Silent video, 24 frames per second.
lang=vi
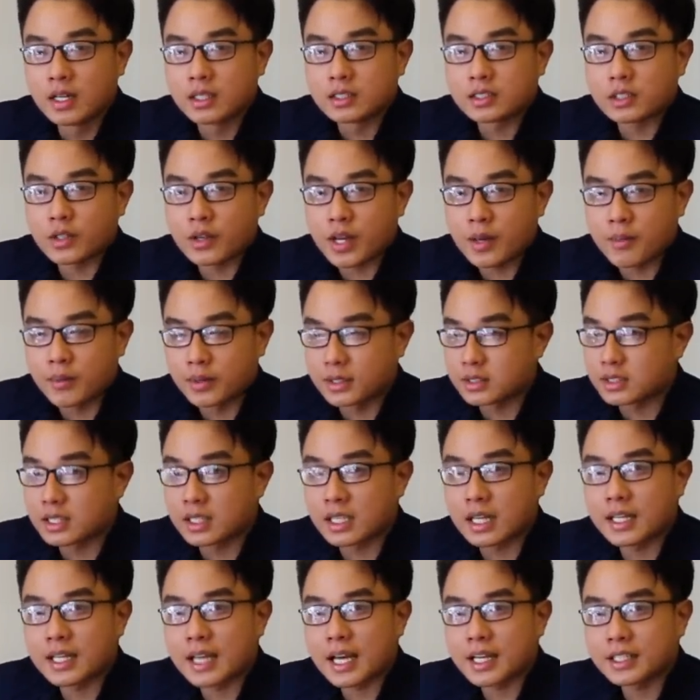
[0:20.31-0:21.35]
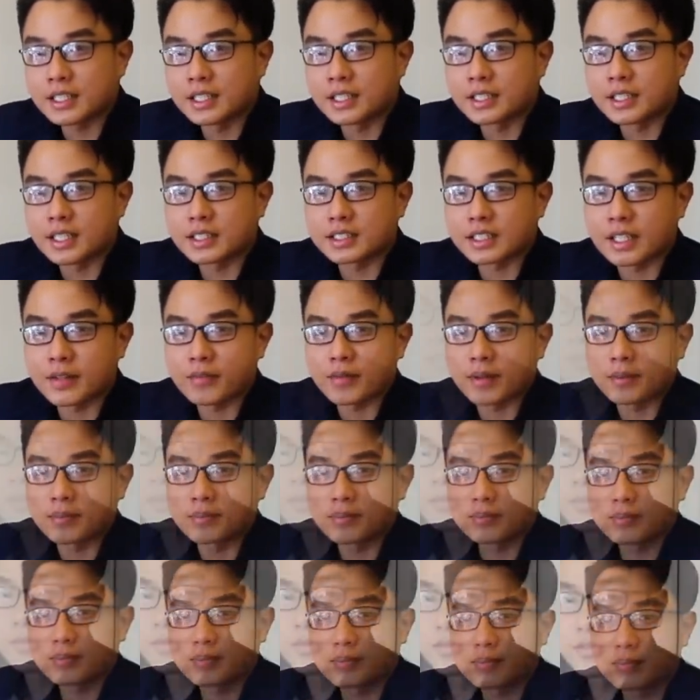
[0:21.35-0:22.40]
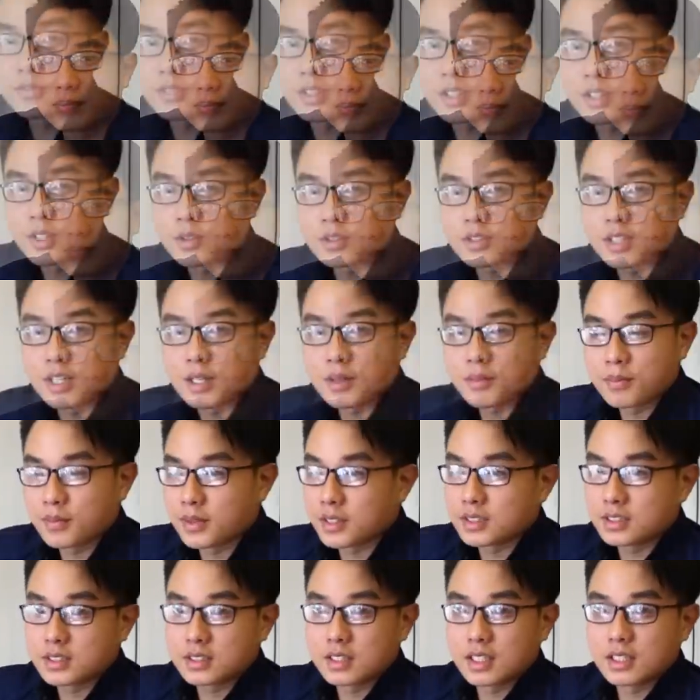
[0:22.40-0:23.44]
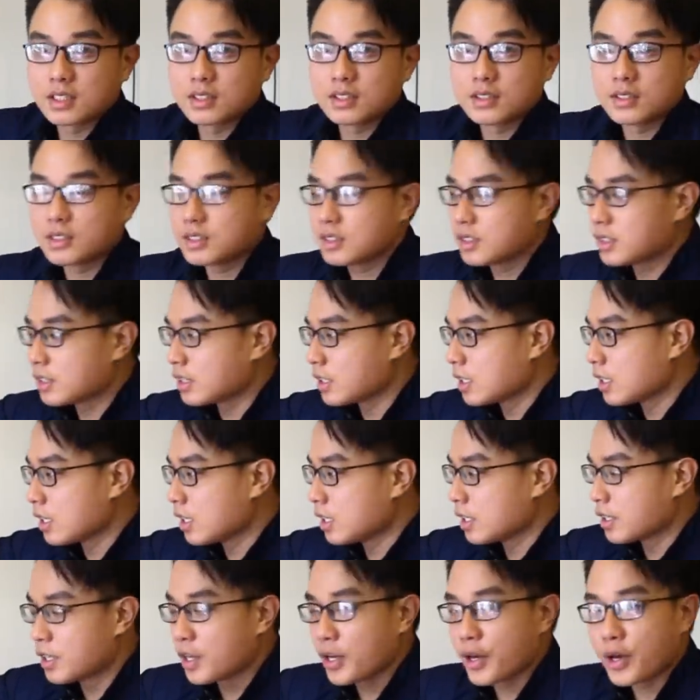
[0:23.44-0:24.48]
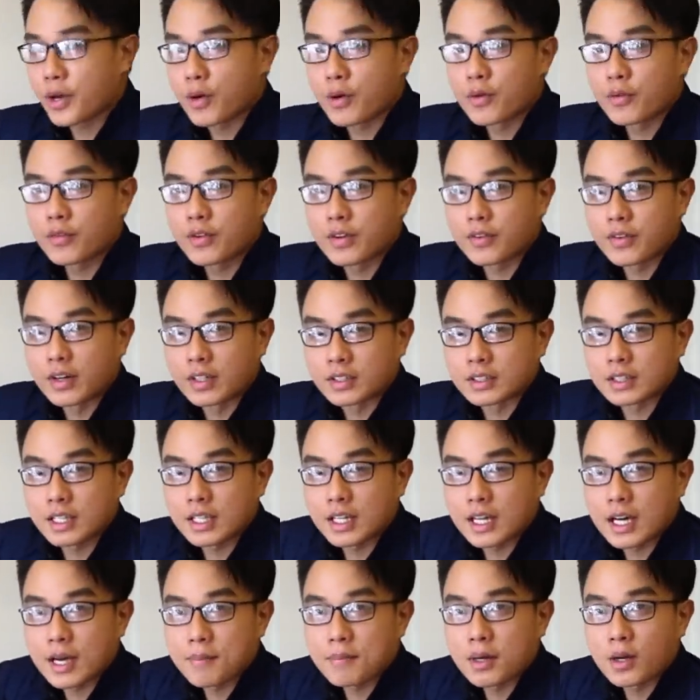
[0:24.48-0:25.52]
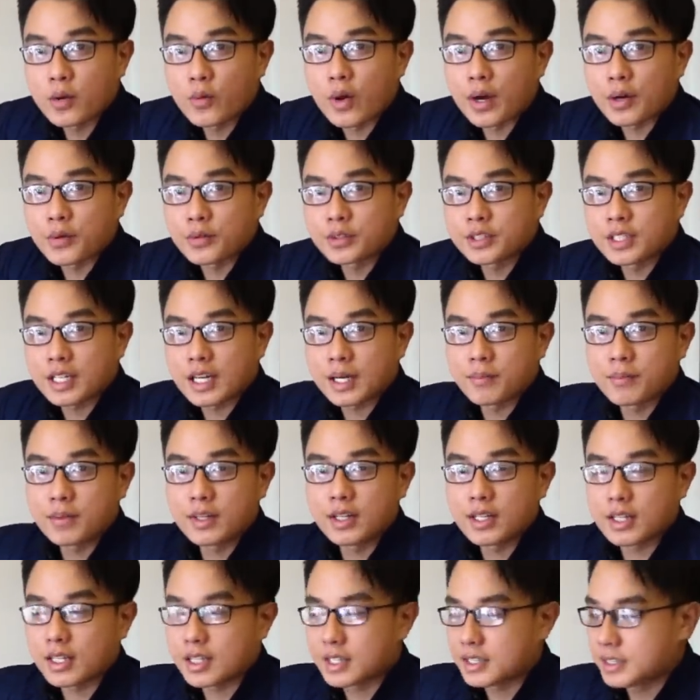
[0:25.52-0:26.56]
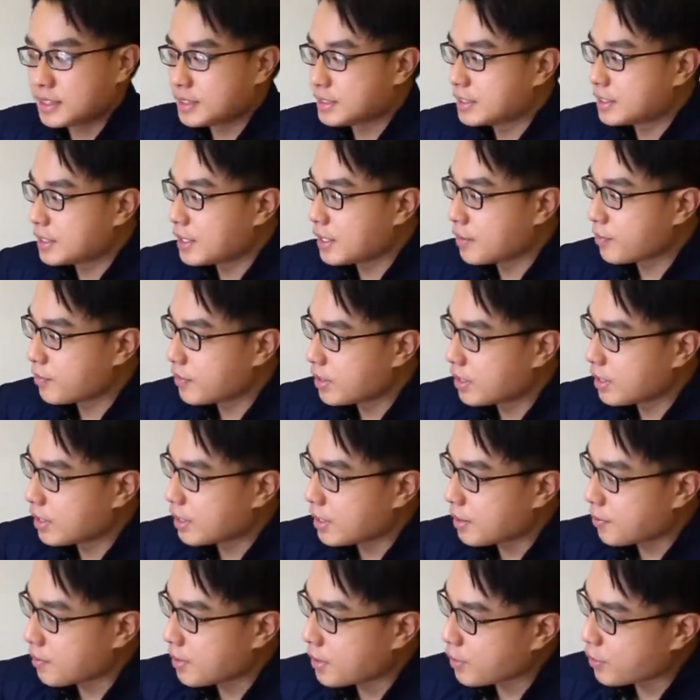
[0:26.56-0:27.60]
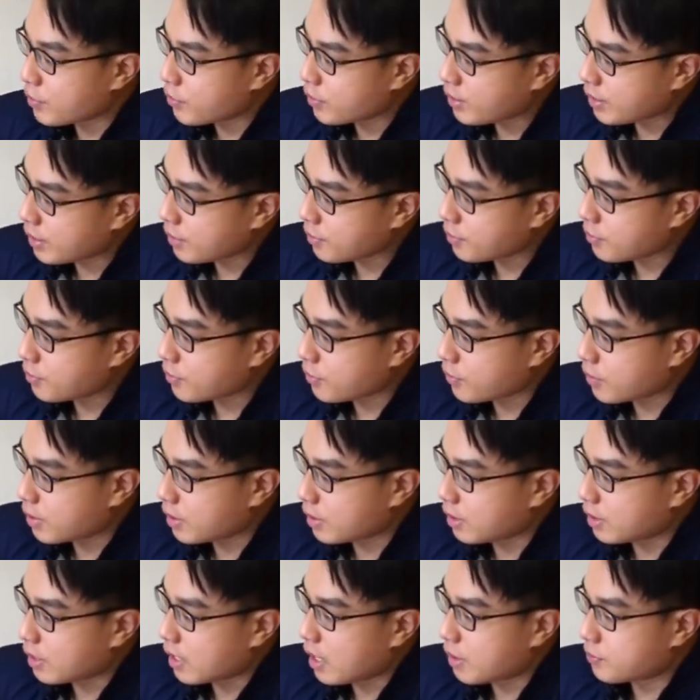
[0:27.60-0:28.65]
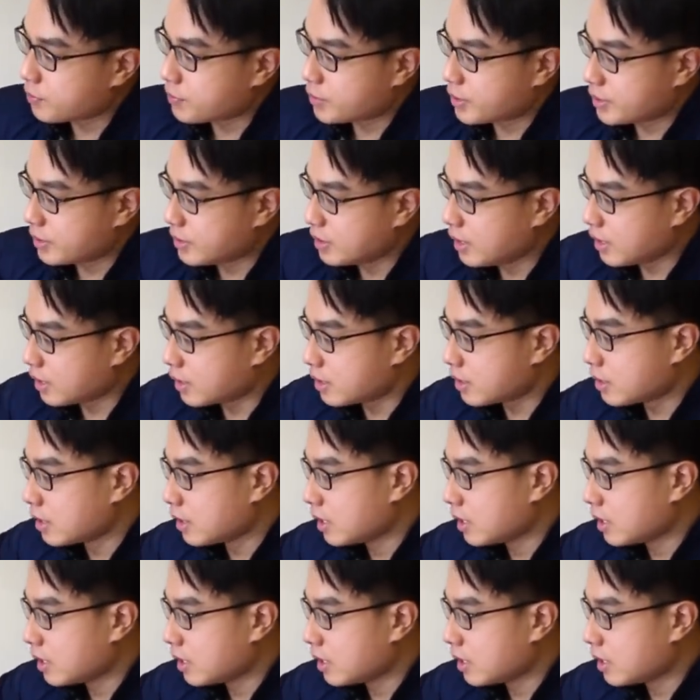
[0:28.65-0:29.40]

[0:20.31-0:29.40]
Sau đây mình xin đánh giá chi tiết sản phẩm Phần đầu tiên mình xin giới thiệu về phần thiết kế bên ngoài của chiếc âm ly này Chiếc âm ly này mang kiểu dáng của một hình hộp chữ nhật